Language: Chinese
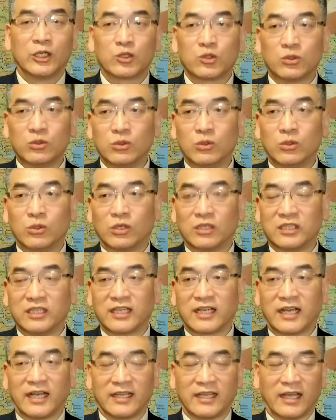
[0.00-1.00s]
中国
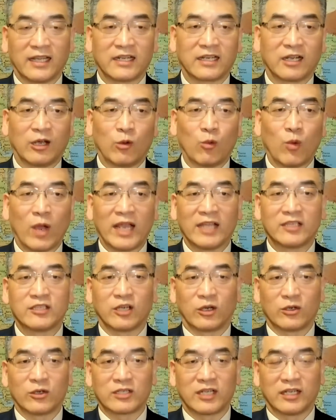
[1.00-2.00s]
你看他的这个外
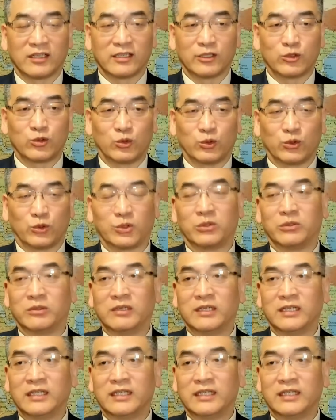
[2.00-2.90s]
交上的举动，